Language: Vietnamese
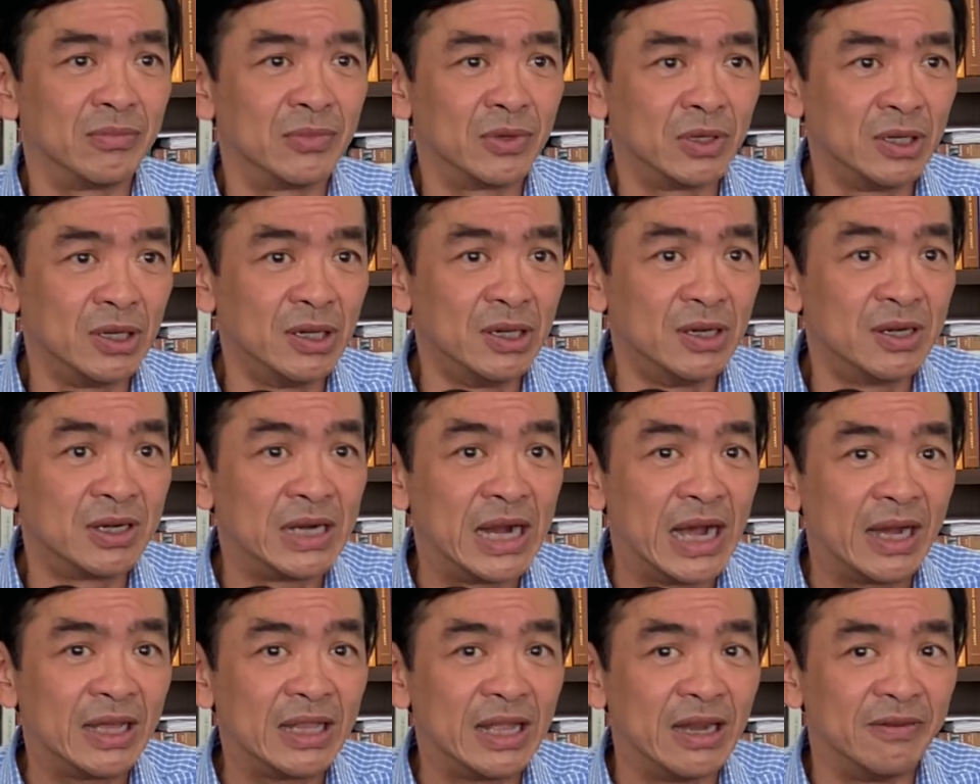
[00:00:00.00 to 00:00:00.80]
đưa
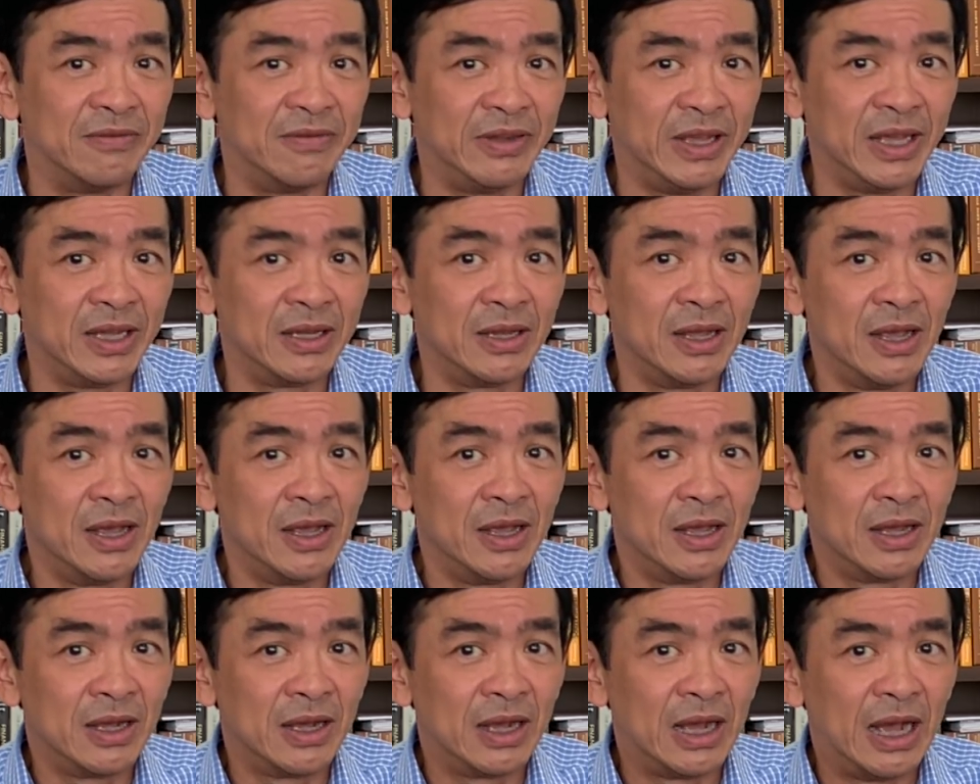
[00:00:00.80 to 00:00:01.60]
ra cái thành viên
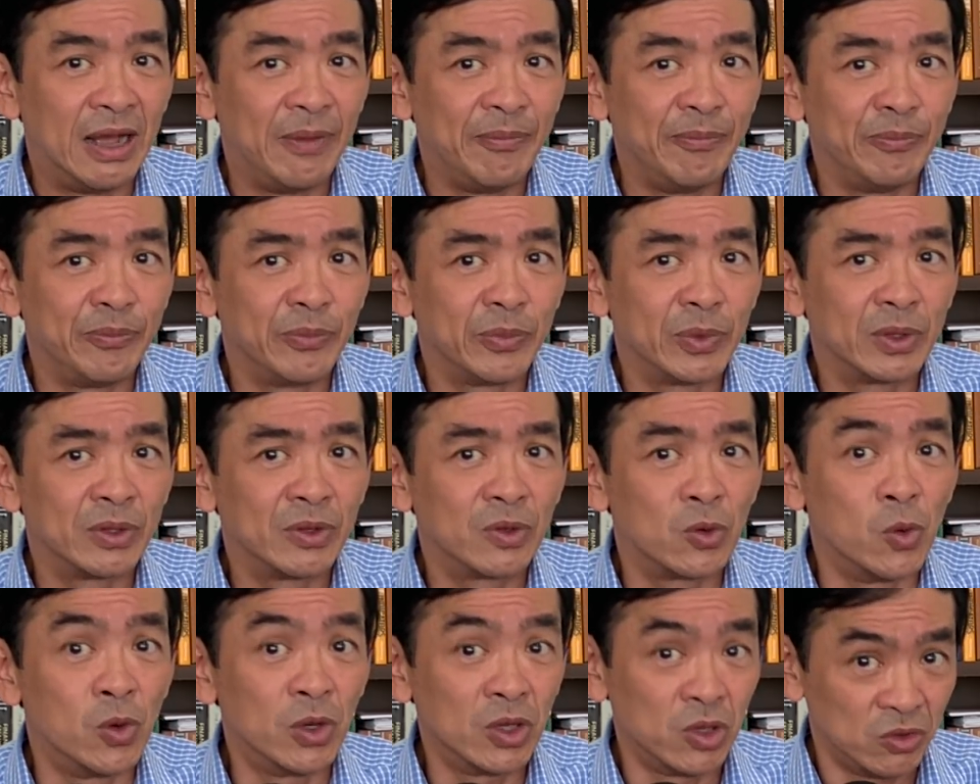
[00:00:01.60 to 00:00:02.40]

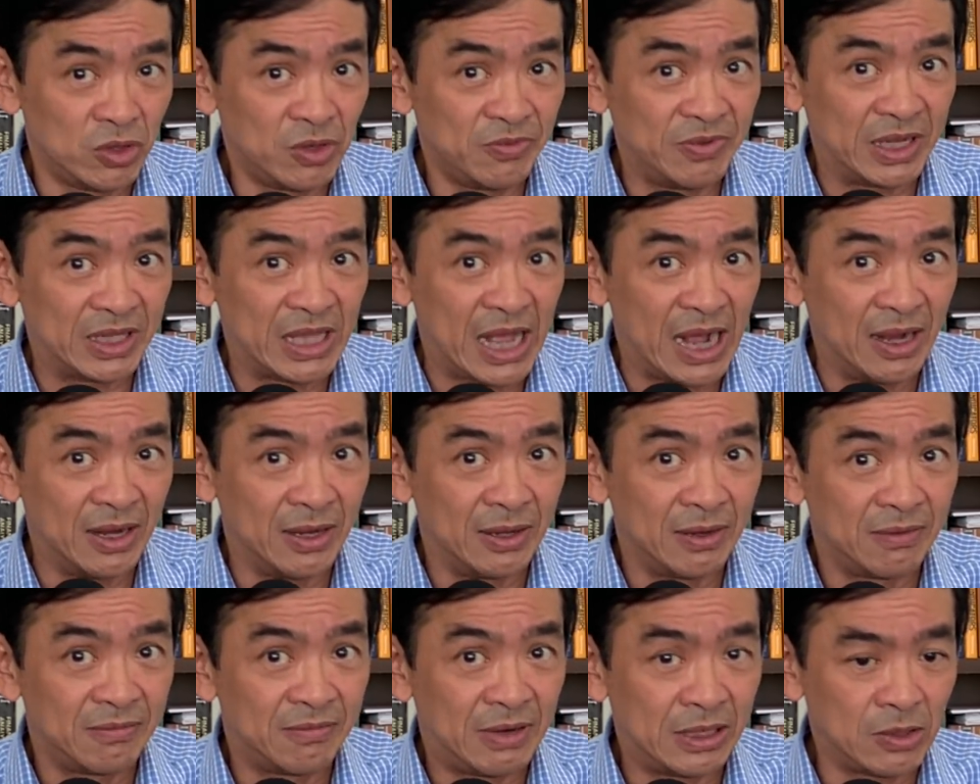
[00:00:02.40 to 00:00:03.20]
um, của cái tổ chức Việt Tân
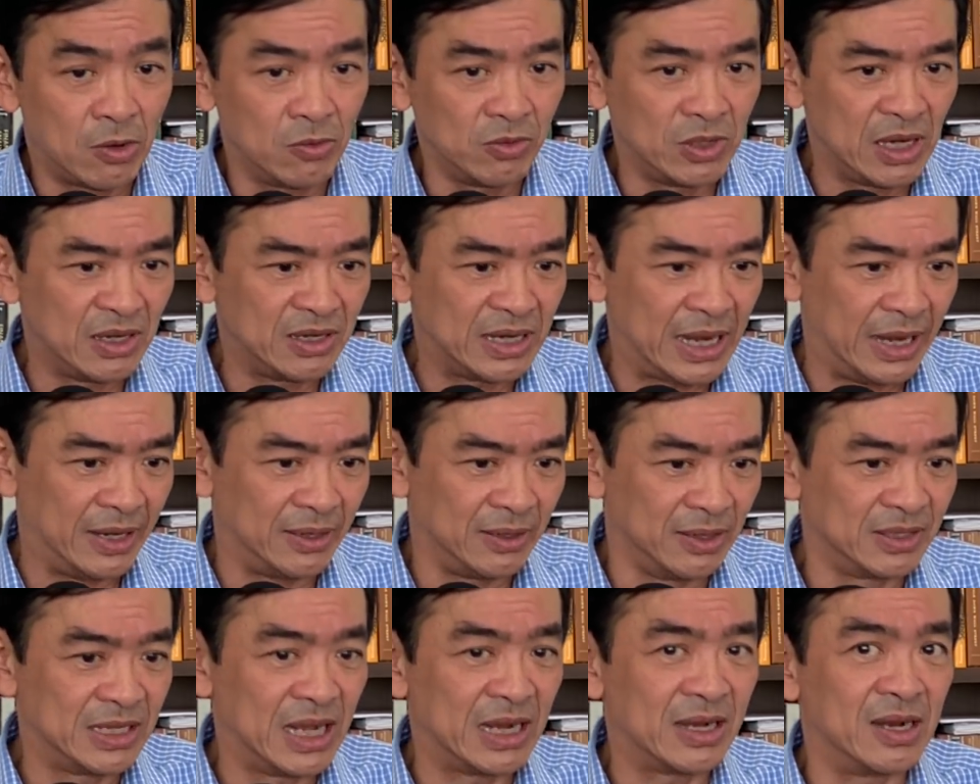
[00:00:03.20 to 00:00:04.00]
và tổ chức
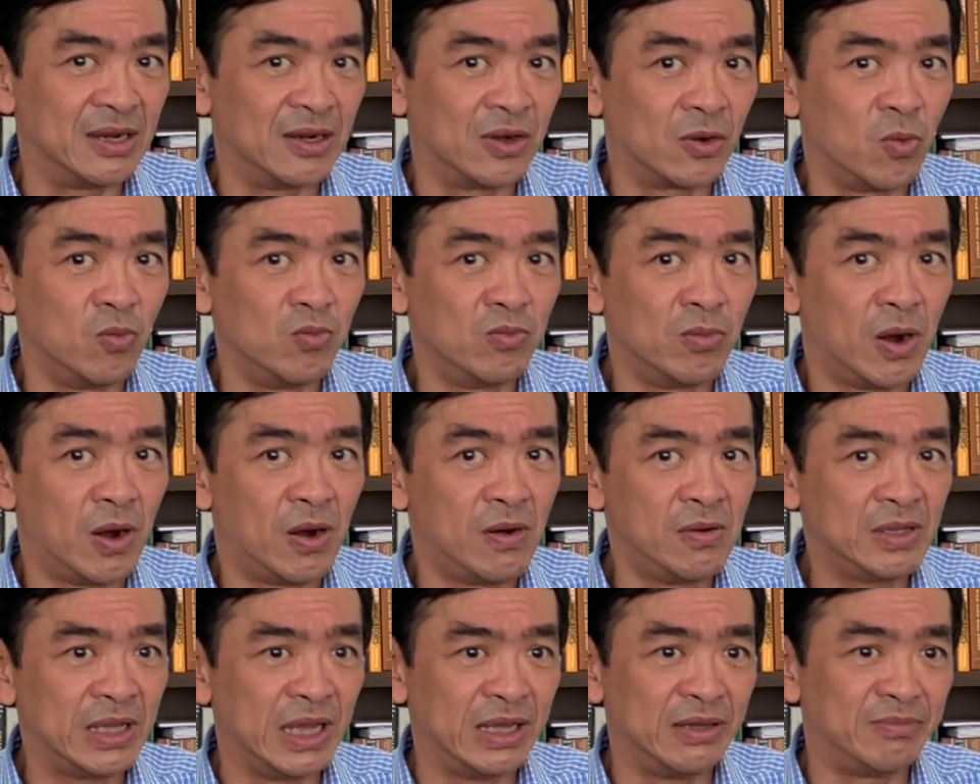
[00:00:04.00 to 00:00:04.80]
này được xác định là khủng
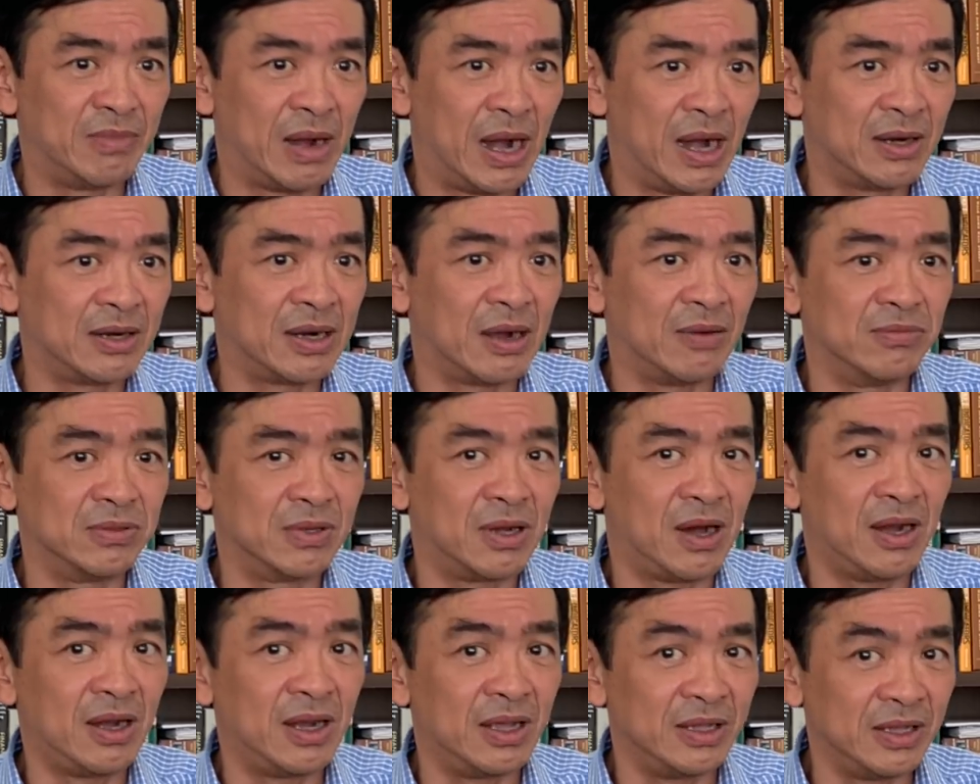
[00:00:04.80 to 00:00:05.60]
bố thì mở
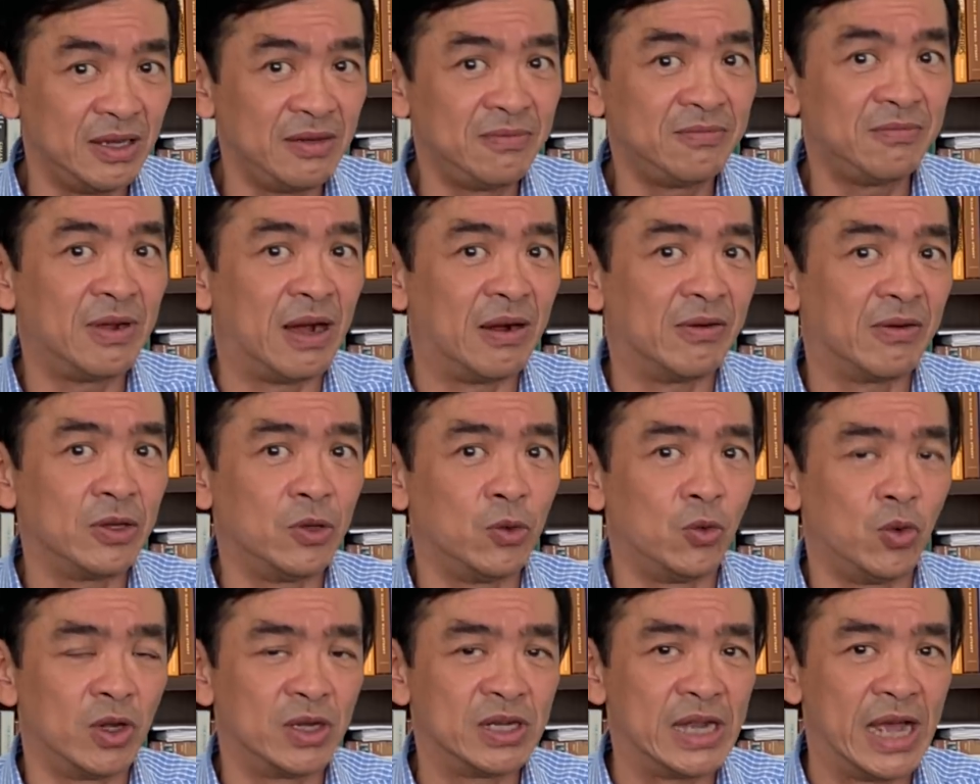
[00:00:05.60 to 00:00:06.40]
rộng đó là dính vào cái
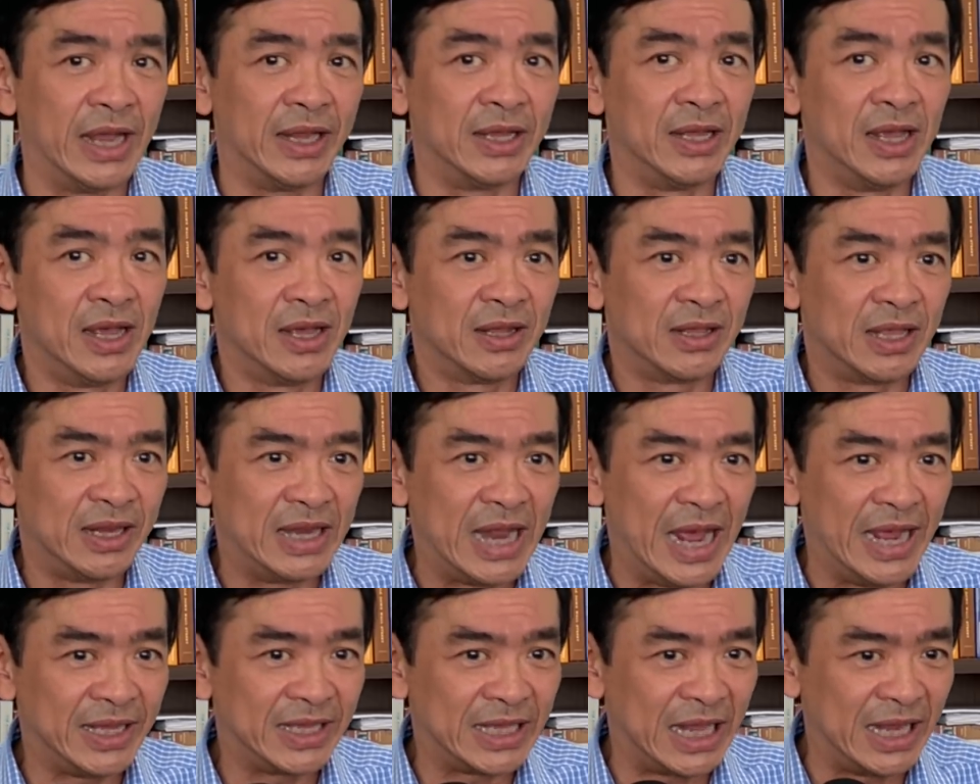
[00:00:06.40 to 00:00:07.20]
điều luật này
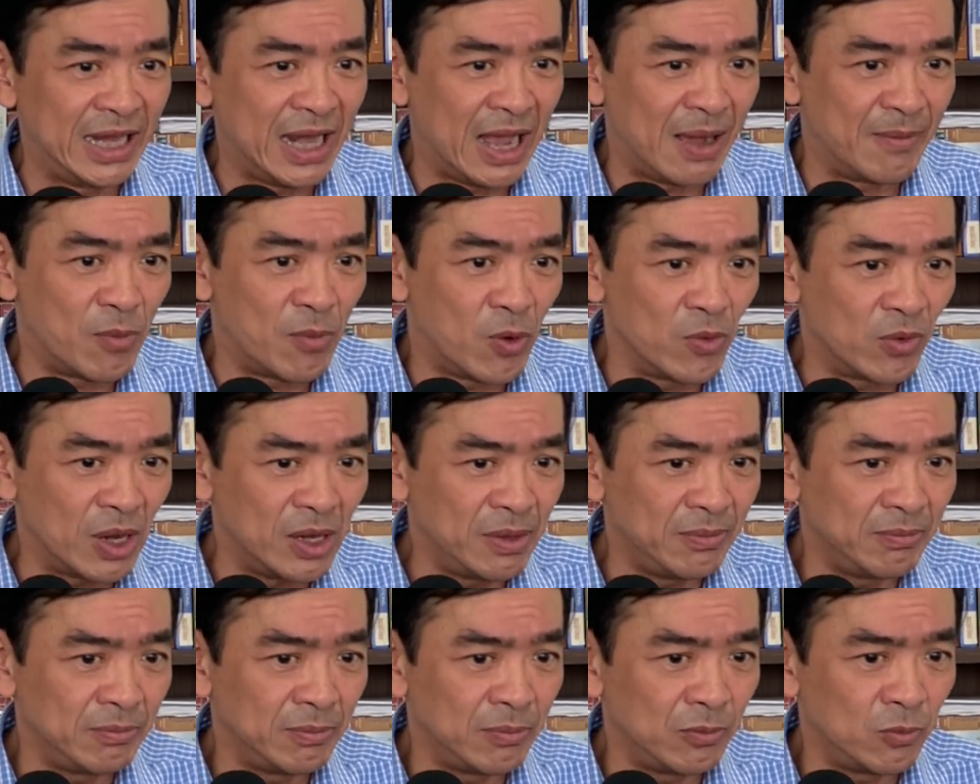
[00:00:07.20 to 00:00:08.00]
thì đây chỉ là một
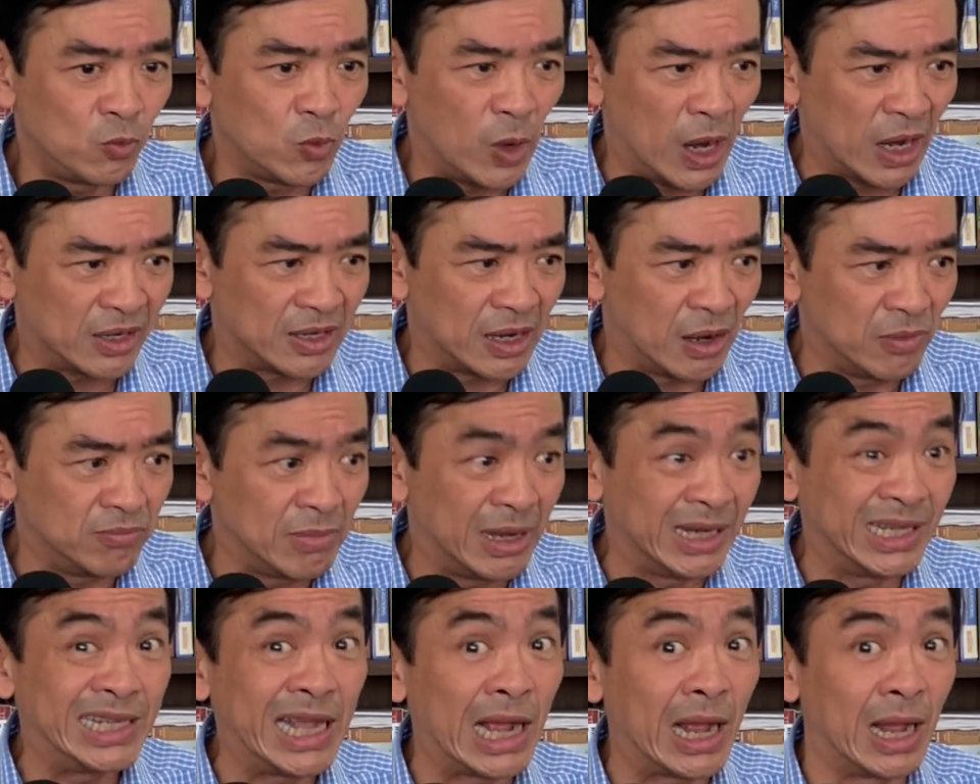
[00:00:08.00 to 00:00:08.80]
cái hoạt động
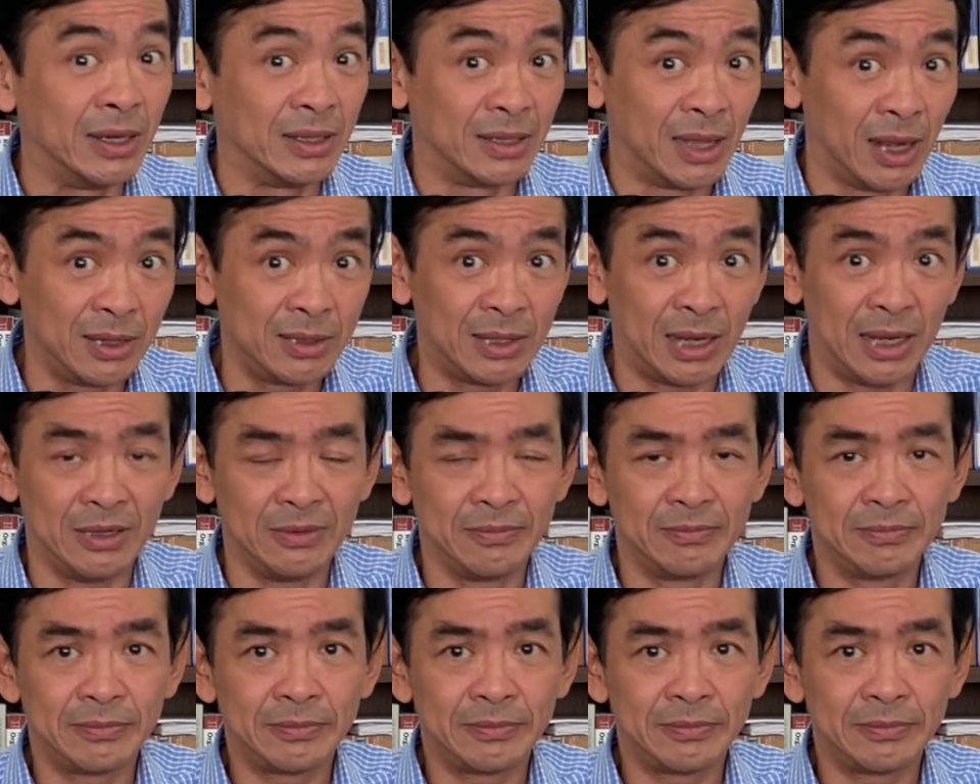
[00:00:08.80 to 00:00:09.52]
mang tính chất hình thức thôi